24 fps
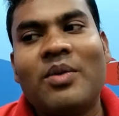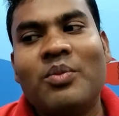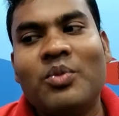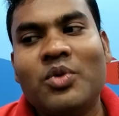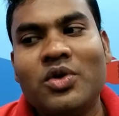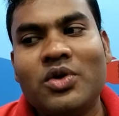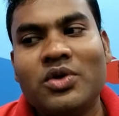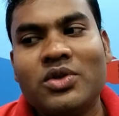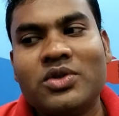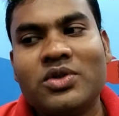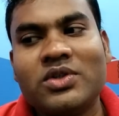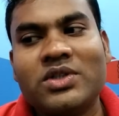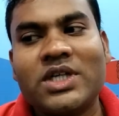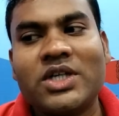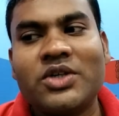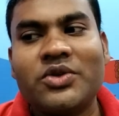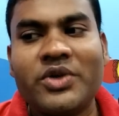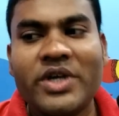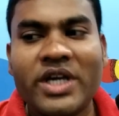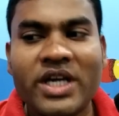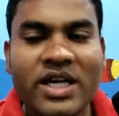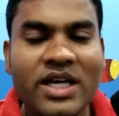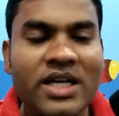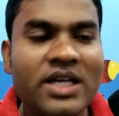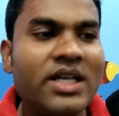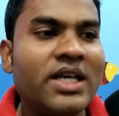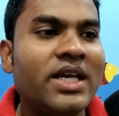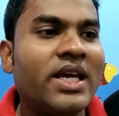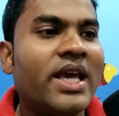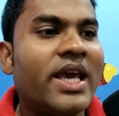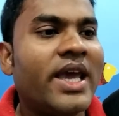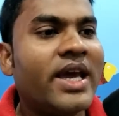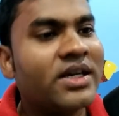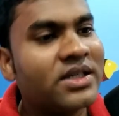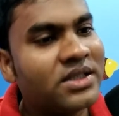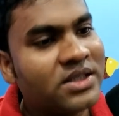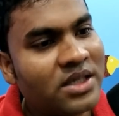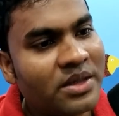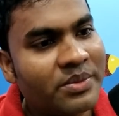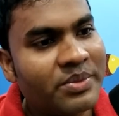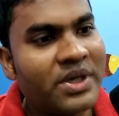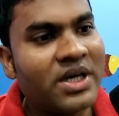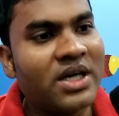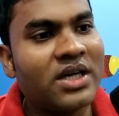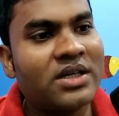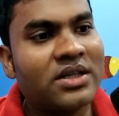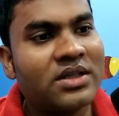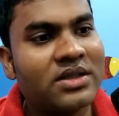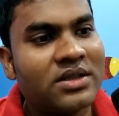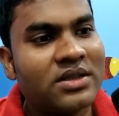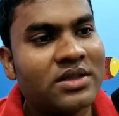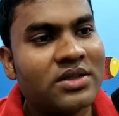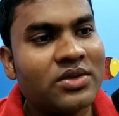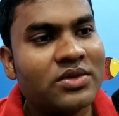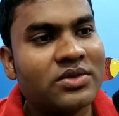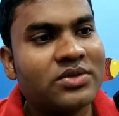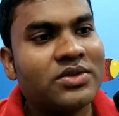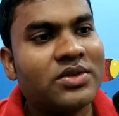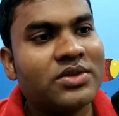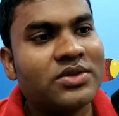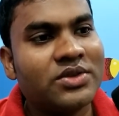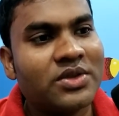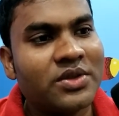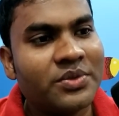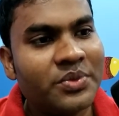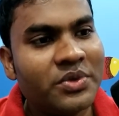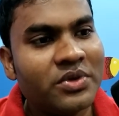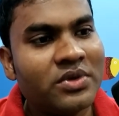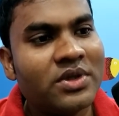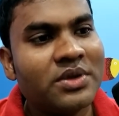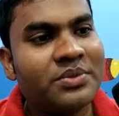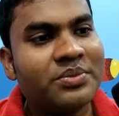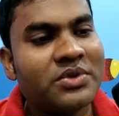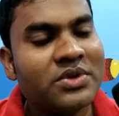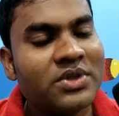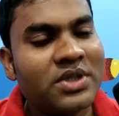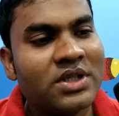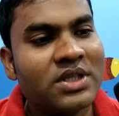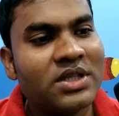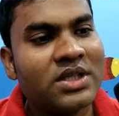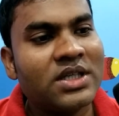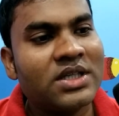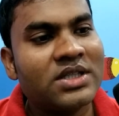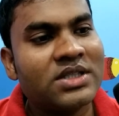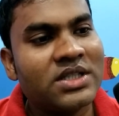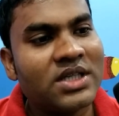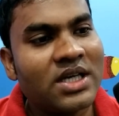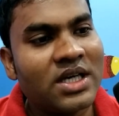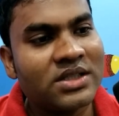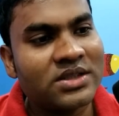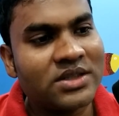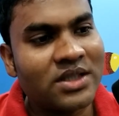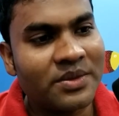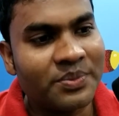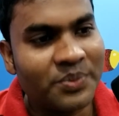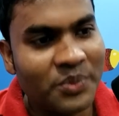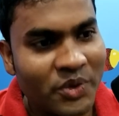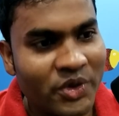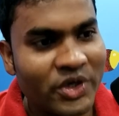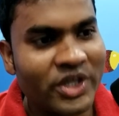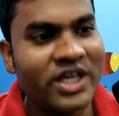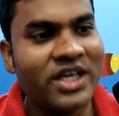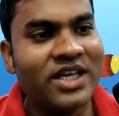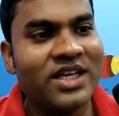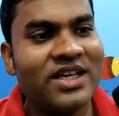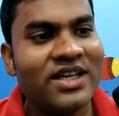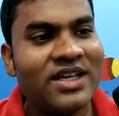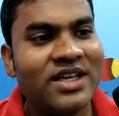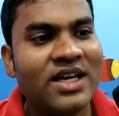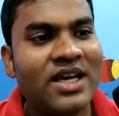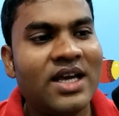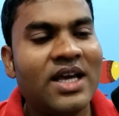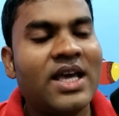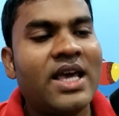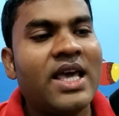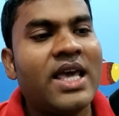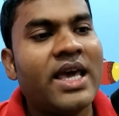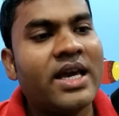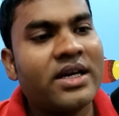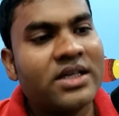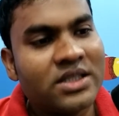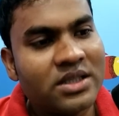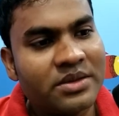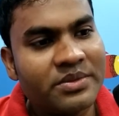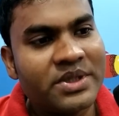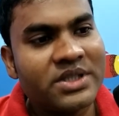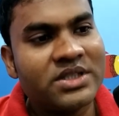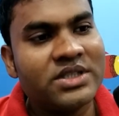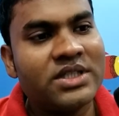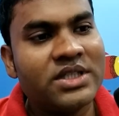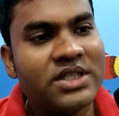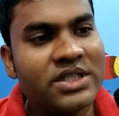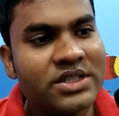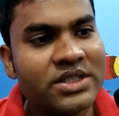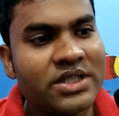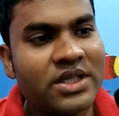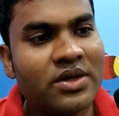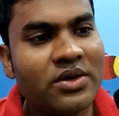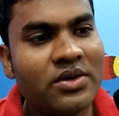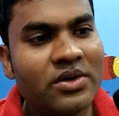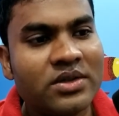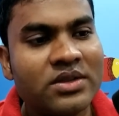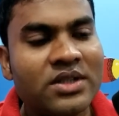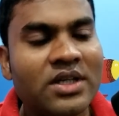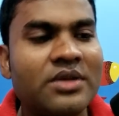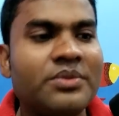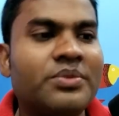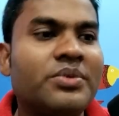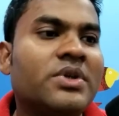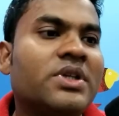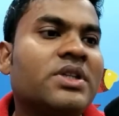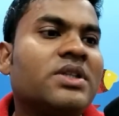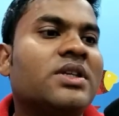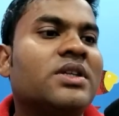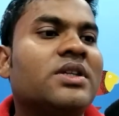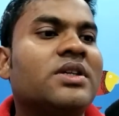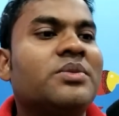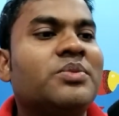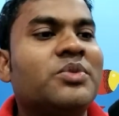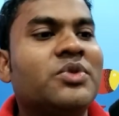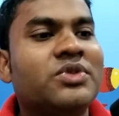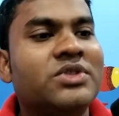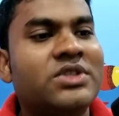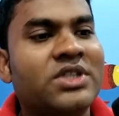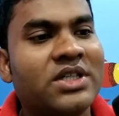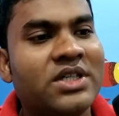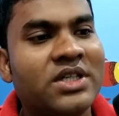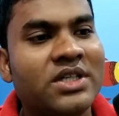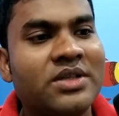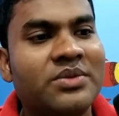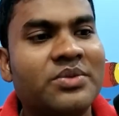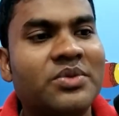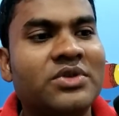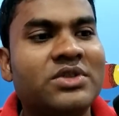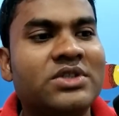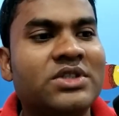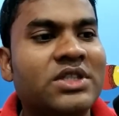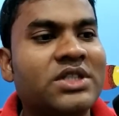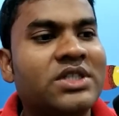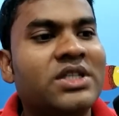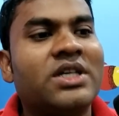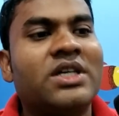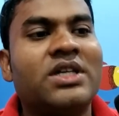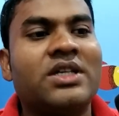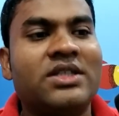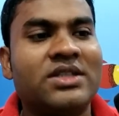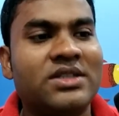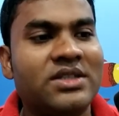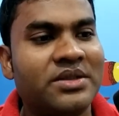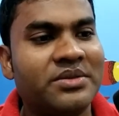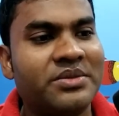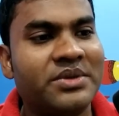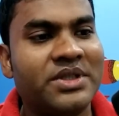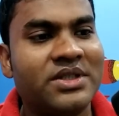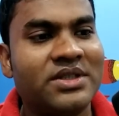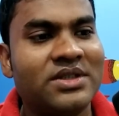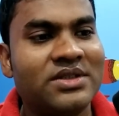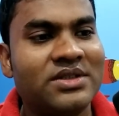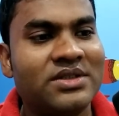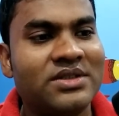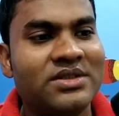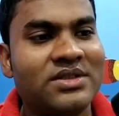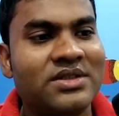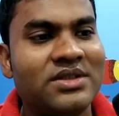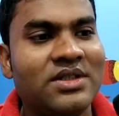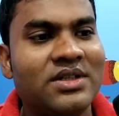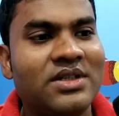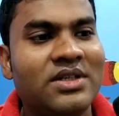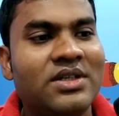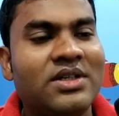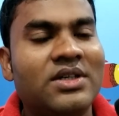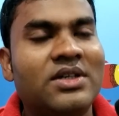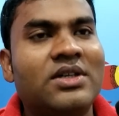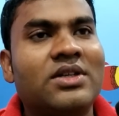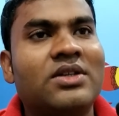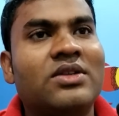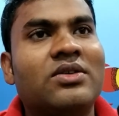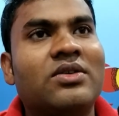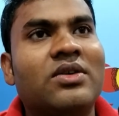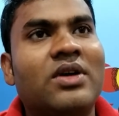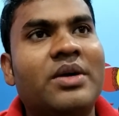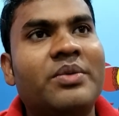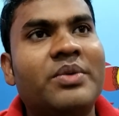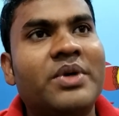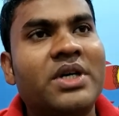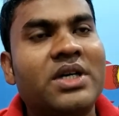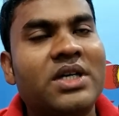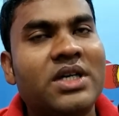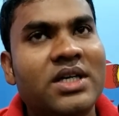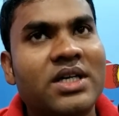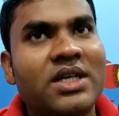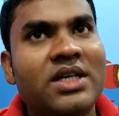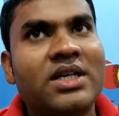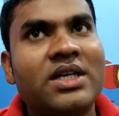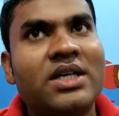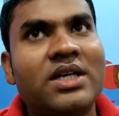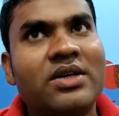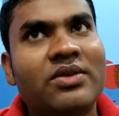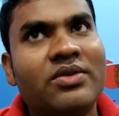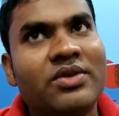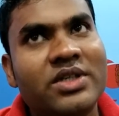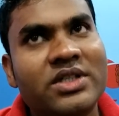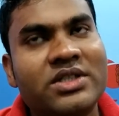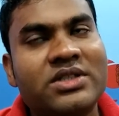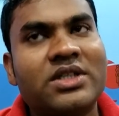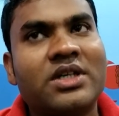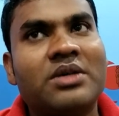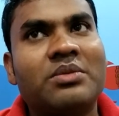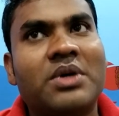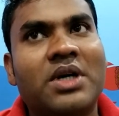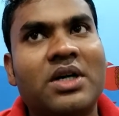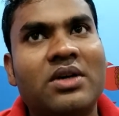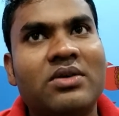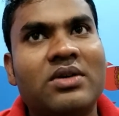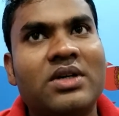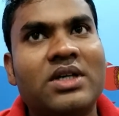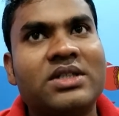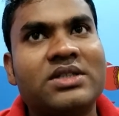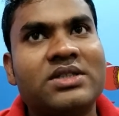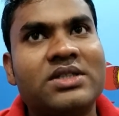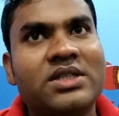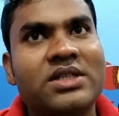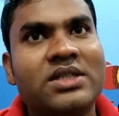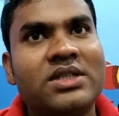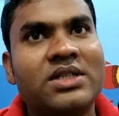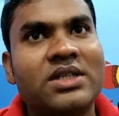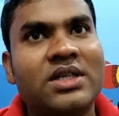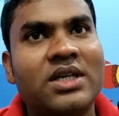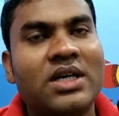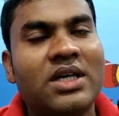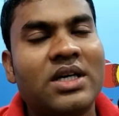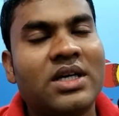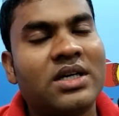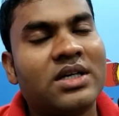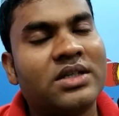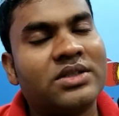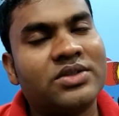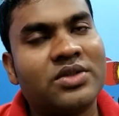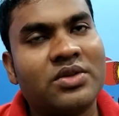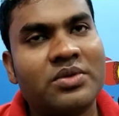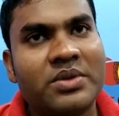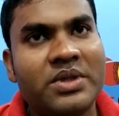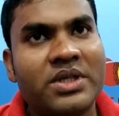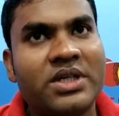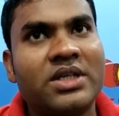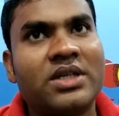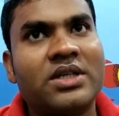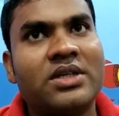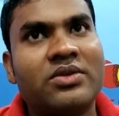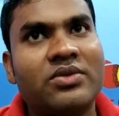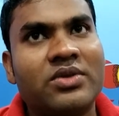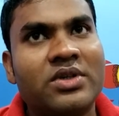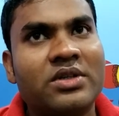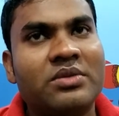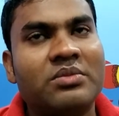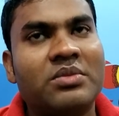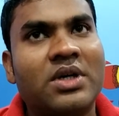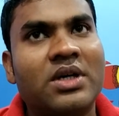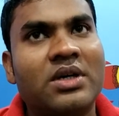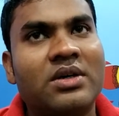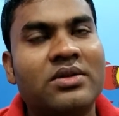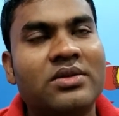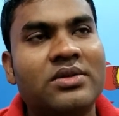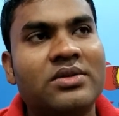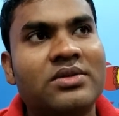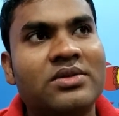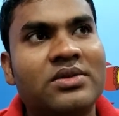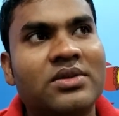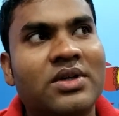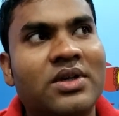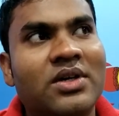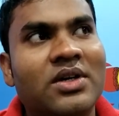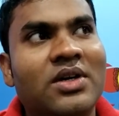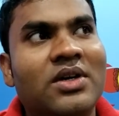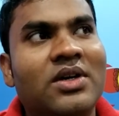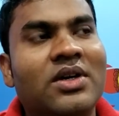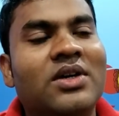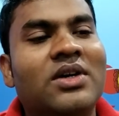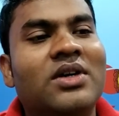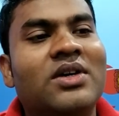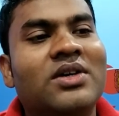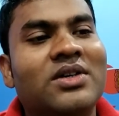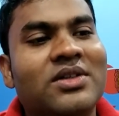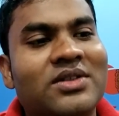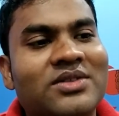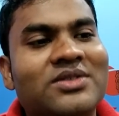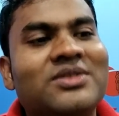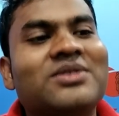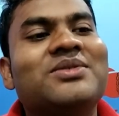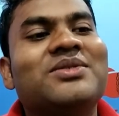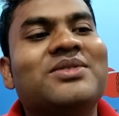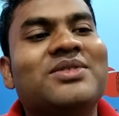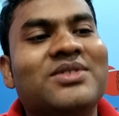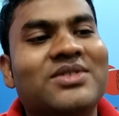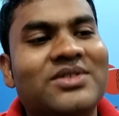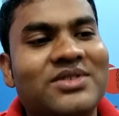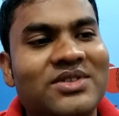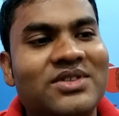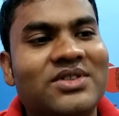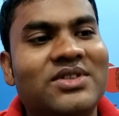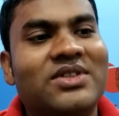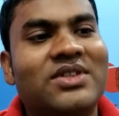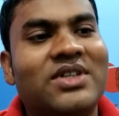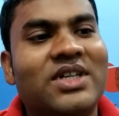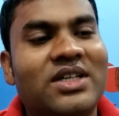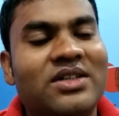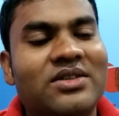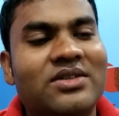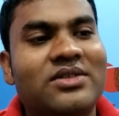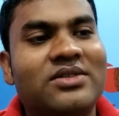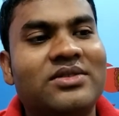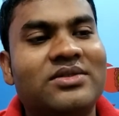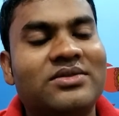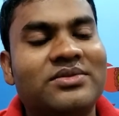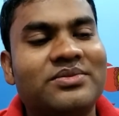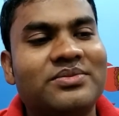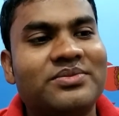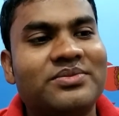মূলত যেন এখানে একটা বার ডক্টর শফিউল্লাহ প্রধানের কাছে আসার পরে একটা বার চিকিৎসা হোক তারপরে তাদের মন যেখানে মন চায় সেখানে যাবে তো আমার এখানে অনেকটাই ভালো লাগছে এরা সবাই এখানে অনেক ভালো তো এখন